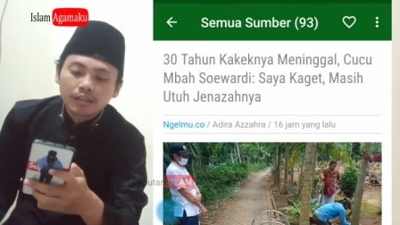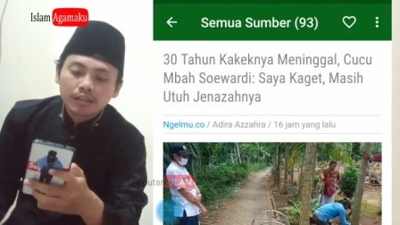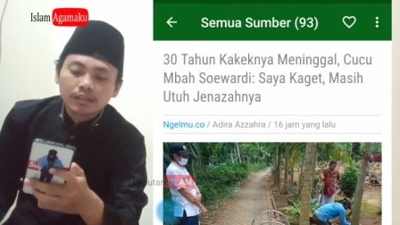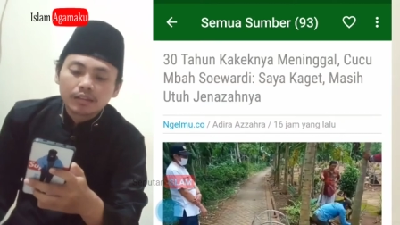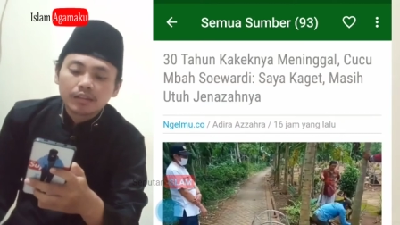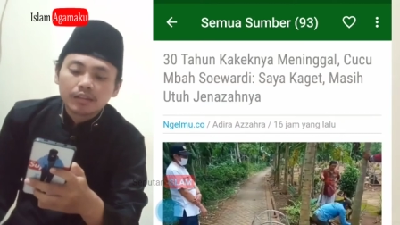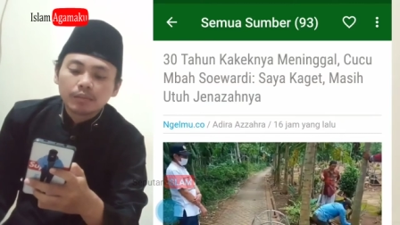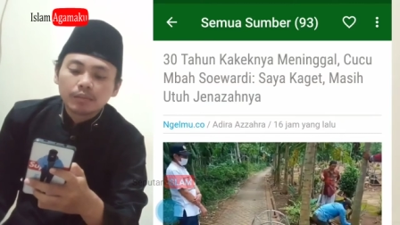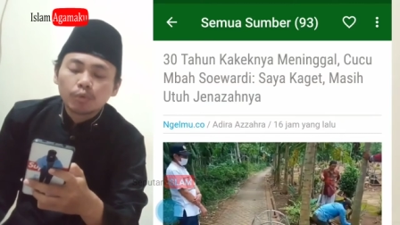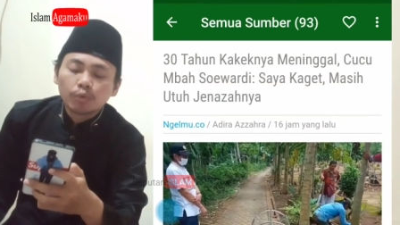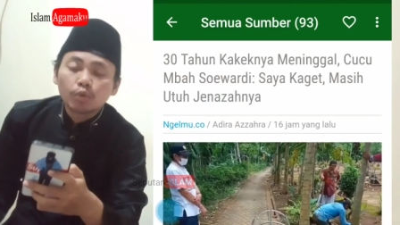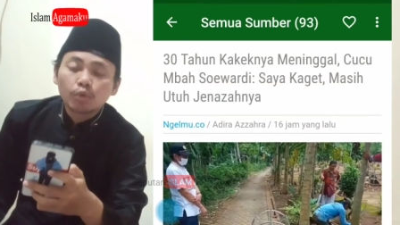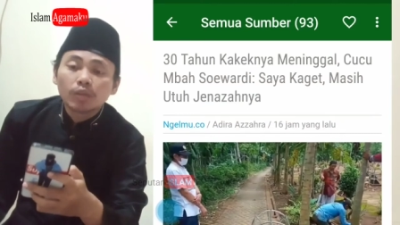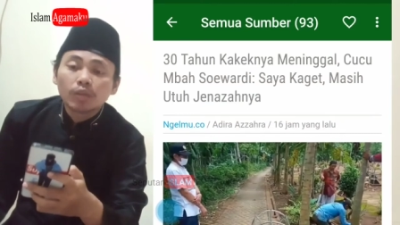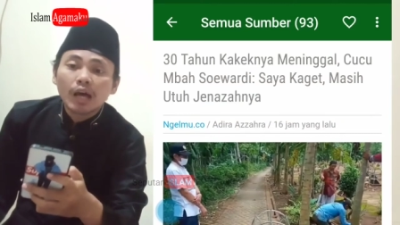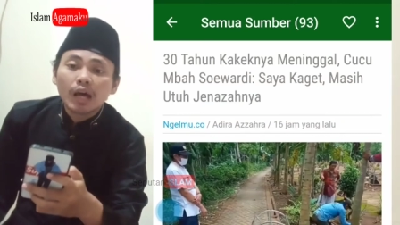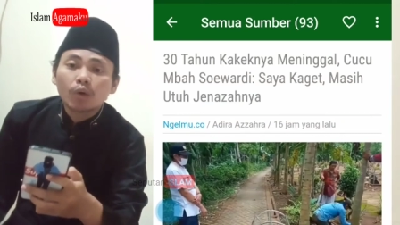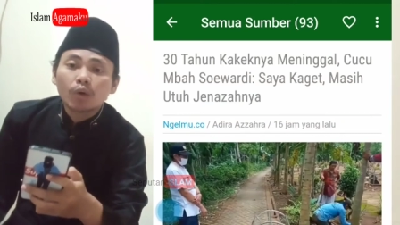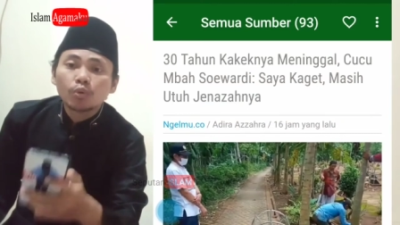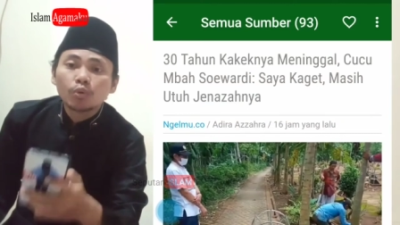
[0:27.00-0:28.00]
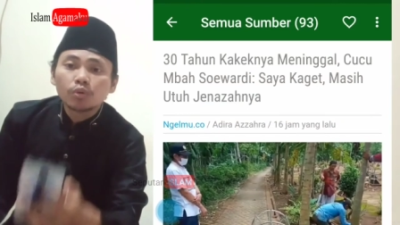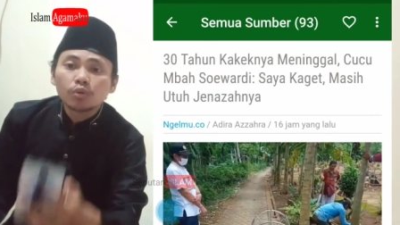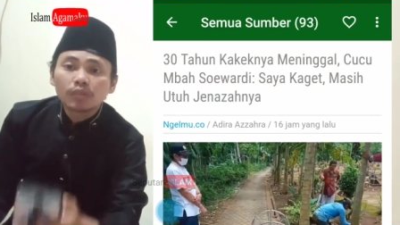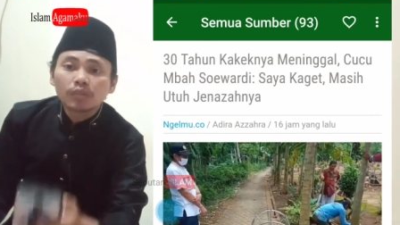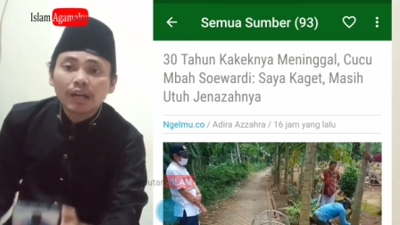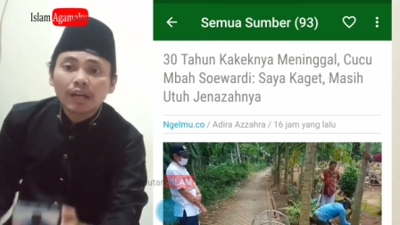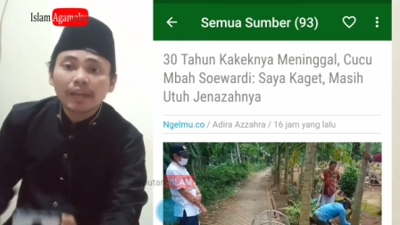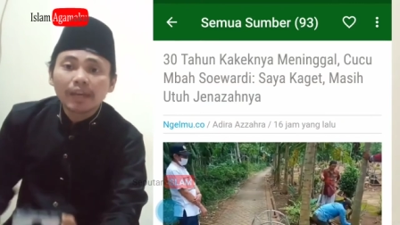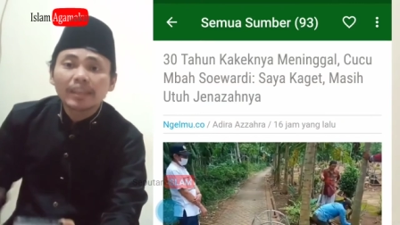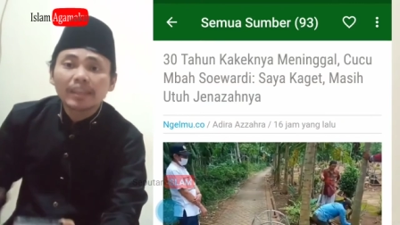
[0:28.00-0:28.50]
30 tahun
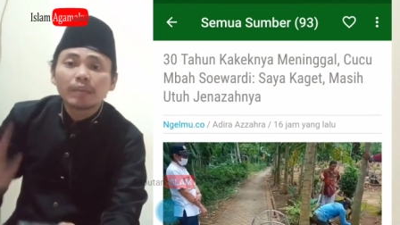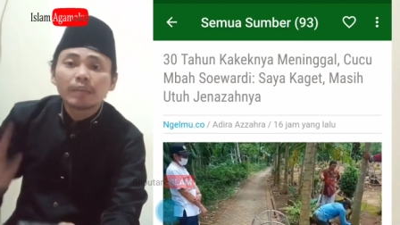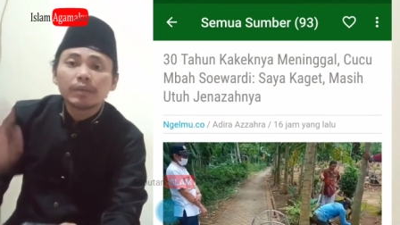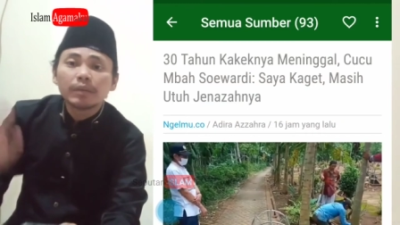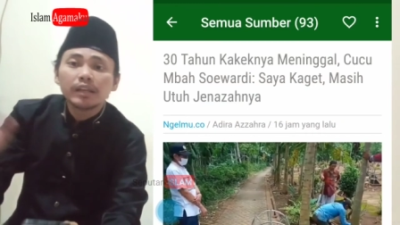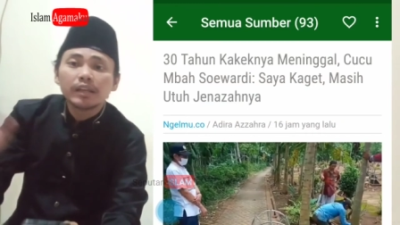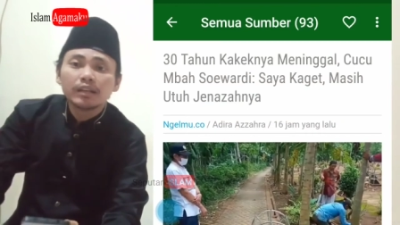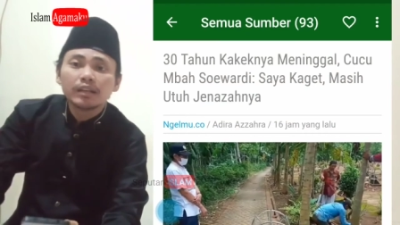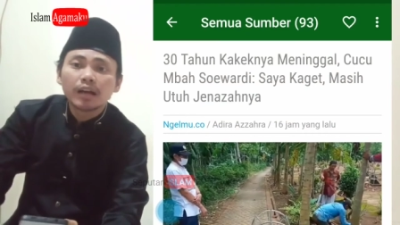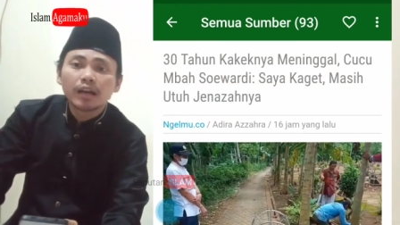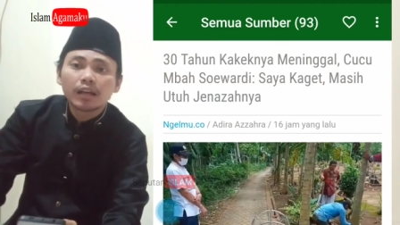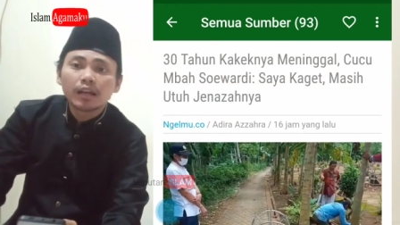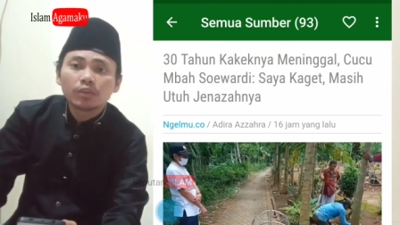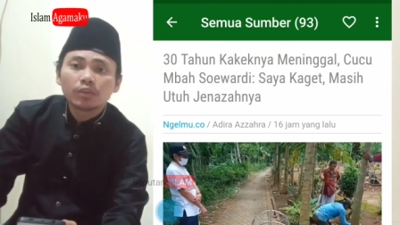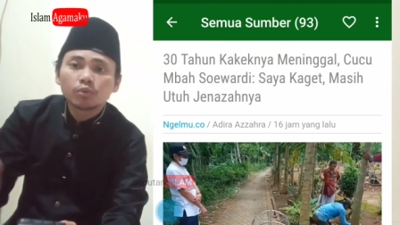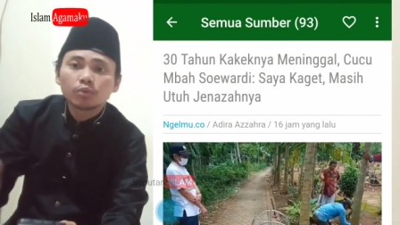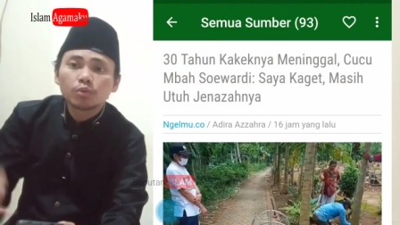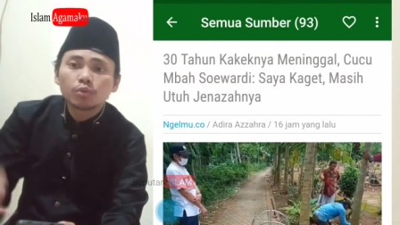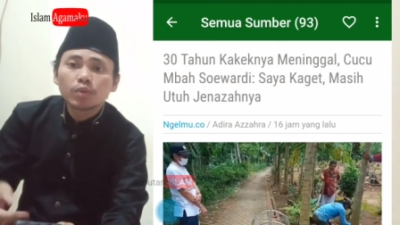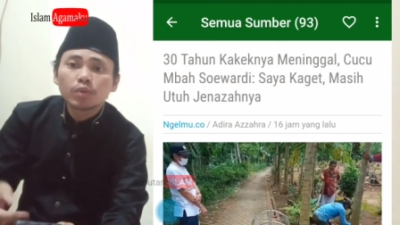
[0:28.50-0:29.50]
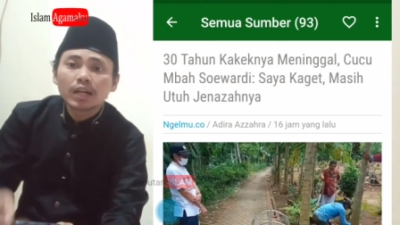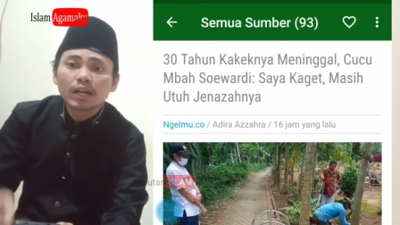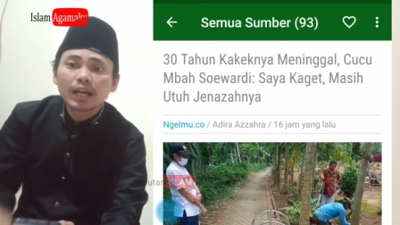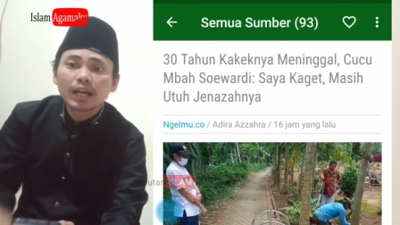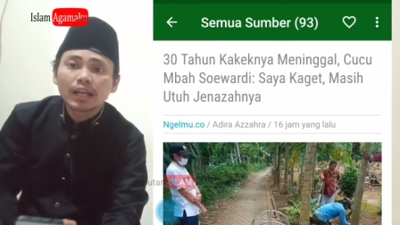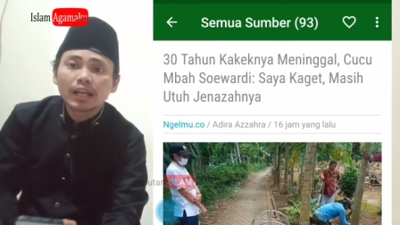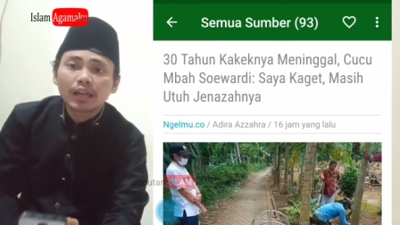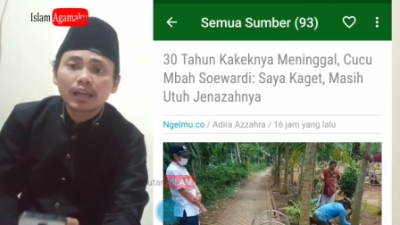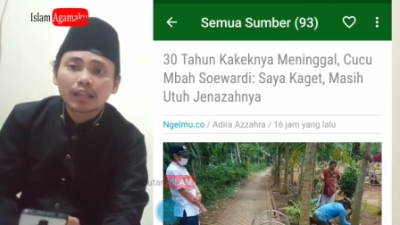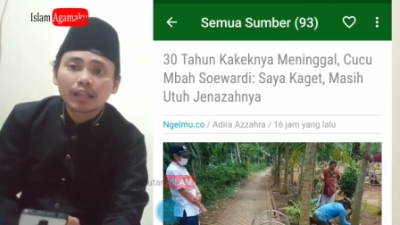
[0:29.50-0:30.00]
kakeknya meninggal, cucunya
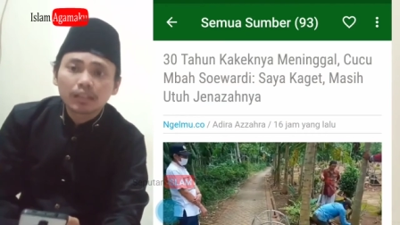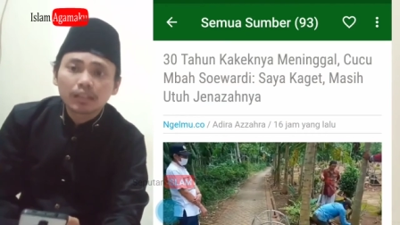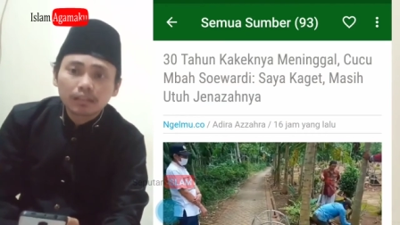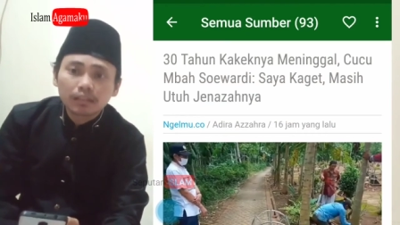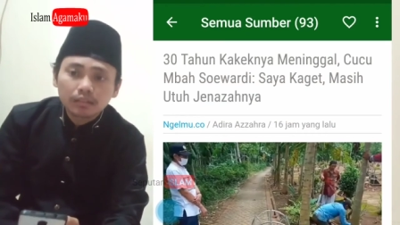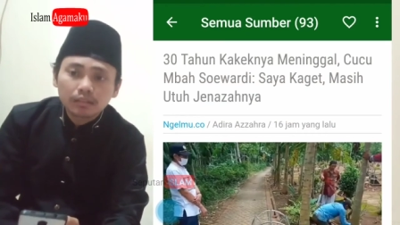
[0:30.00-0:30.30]
kaget